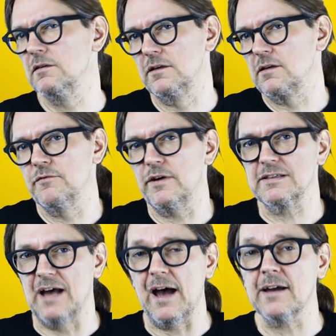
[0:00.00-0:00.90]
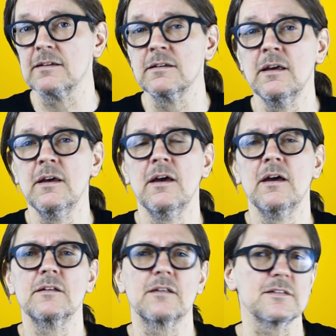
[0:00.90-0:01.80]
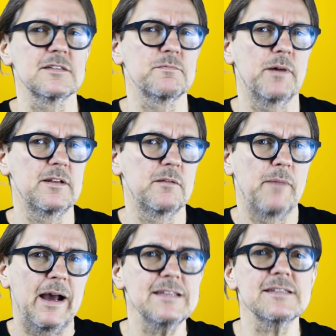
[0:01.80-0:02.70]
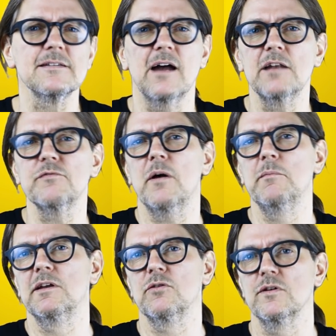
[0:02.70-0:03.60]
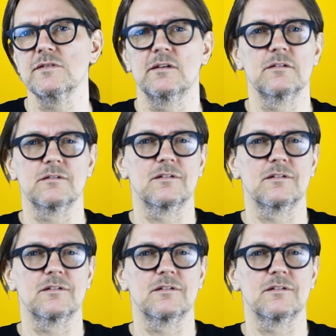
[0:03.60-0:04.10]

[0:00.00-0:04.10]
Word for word: liegt einfach darin, dass es bei den meisten Einfamilienhäusern